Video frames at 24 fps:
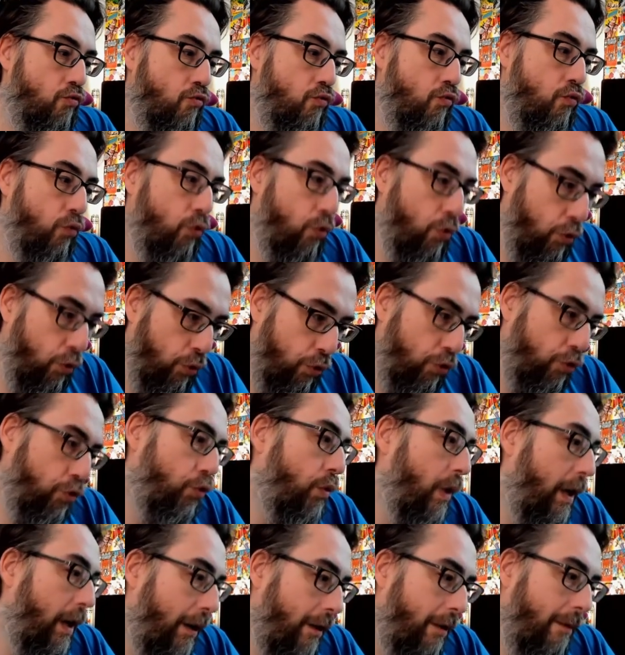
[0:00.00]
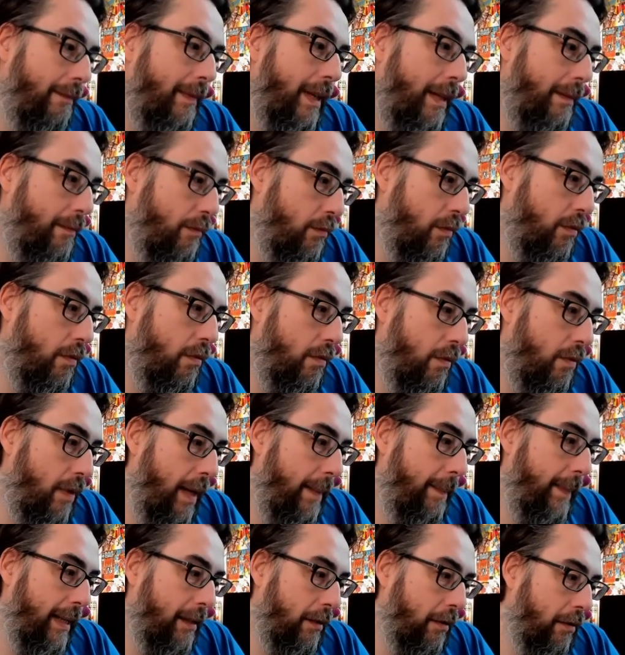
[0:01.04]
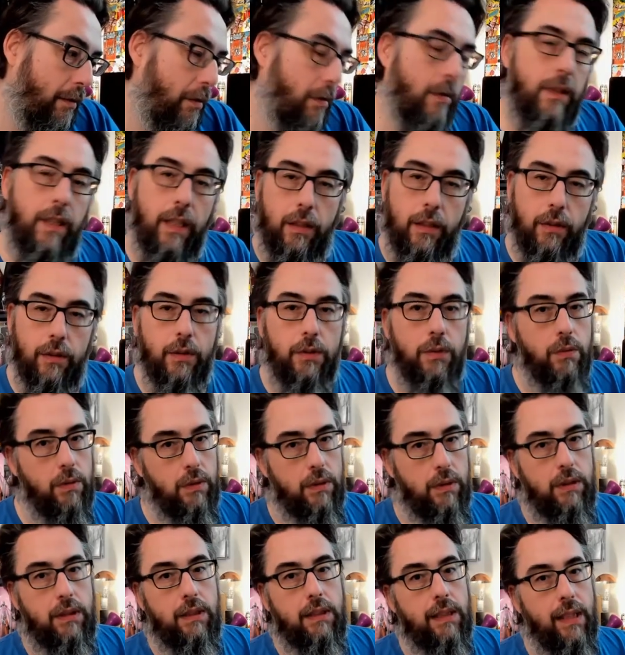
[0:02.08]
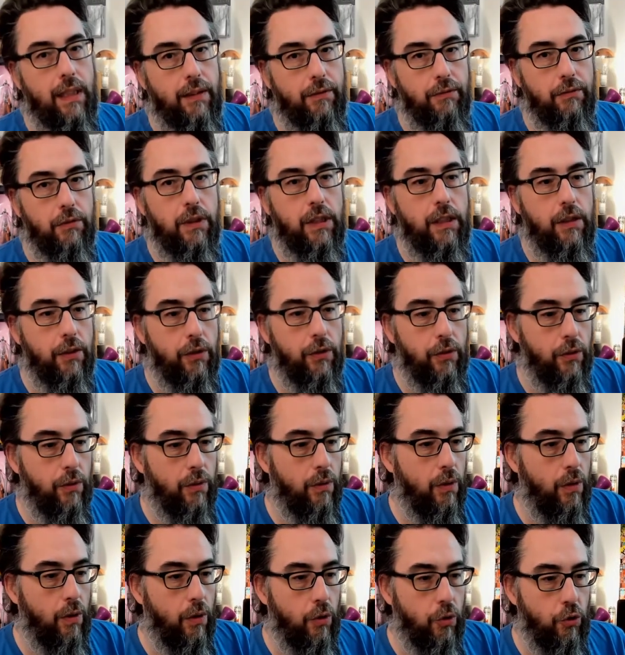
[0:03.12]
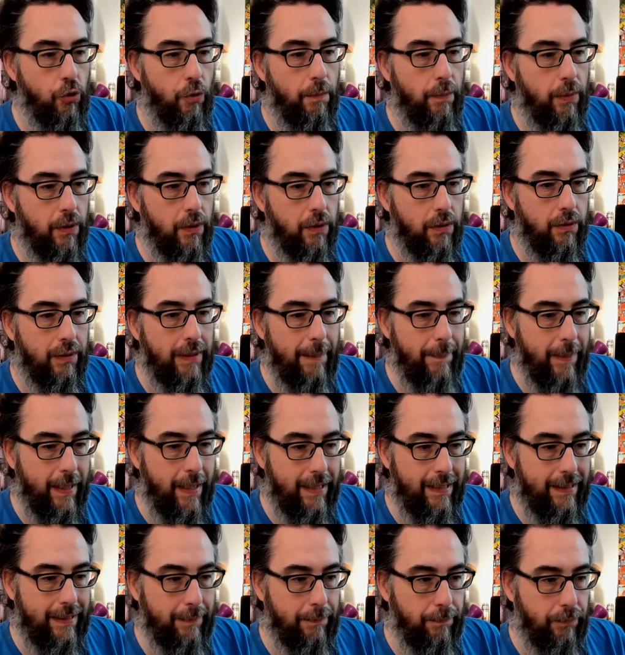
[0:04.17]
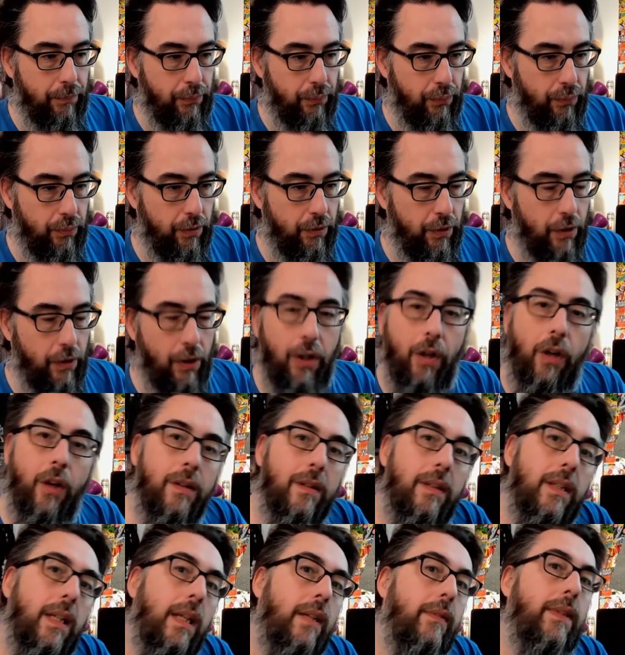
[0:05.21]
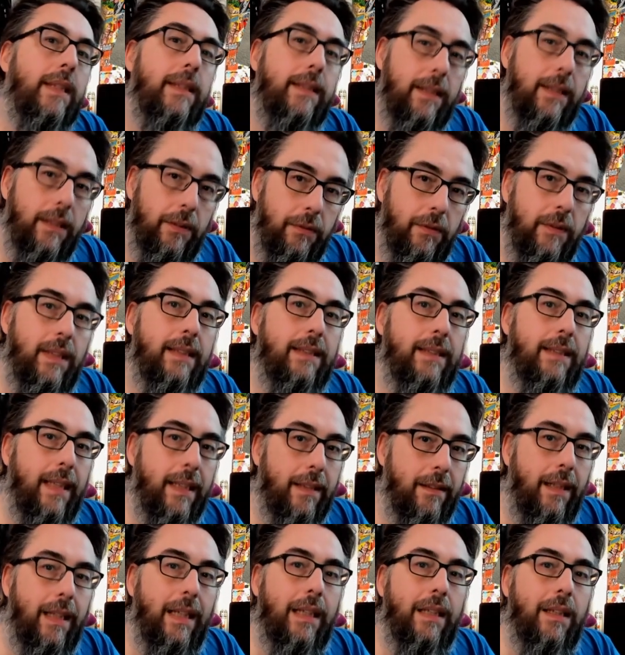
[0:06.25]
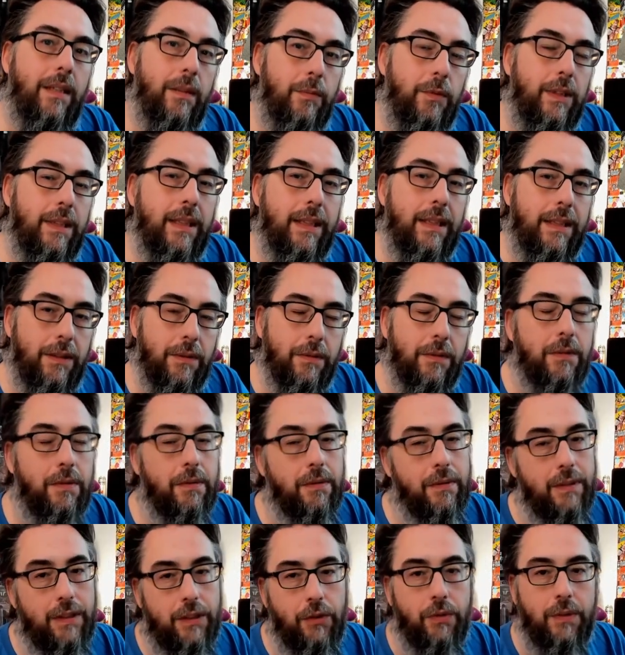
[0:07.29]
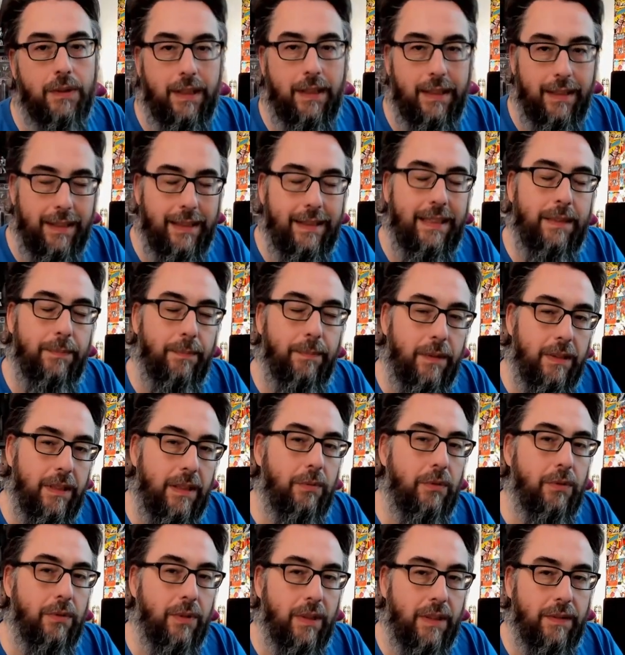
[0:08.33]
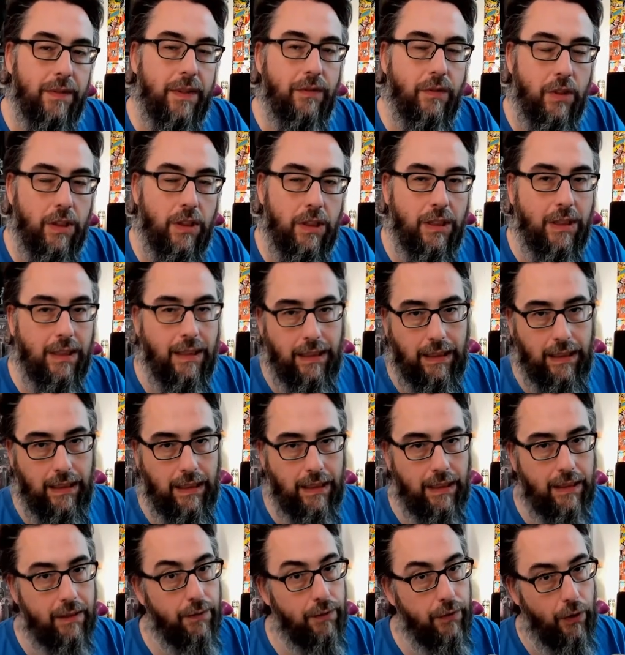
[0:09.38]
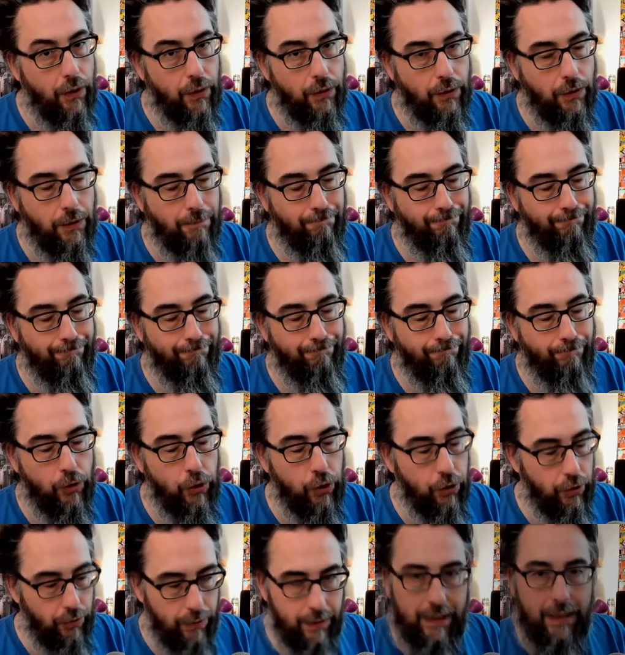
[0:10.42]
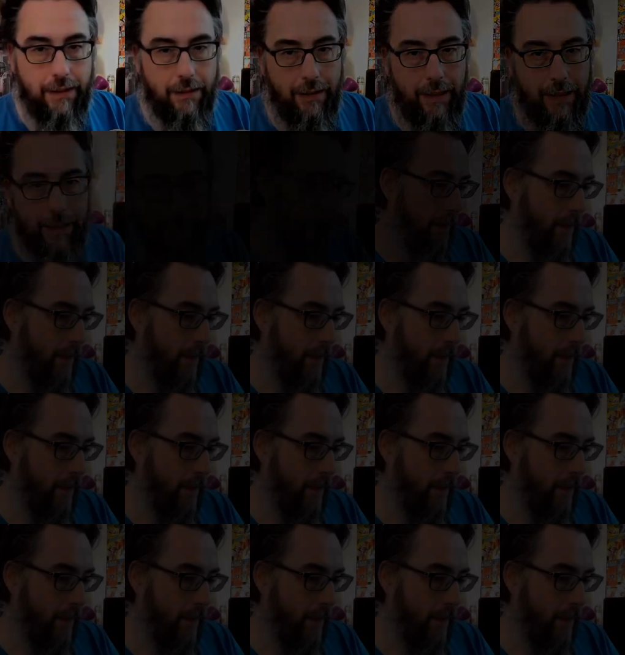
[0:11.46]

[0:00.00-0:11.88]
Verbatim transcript: Donc je dois quand même euh, émettre quelques doutes et avouer que euh, je pense qu'on est parti pour une grande traversée du désert de la communication sur les jeux qui étaient disponibles sur FFG site France. Je suis désolé.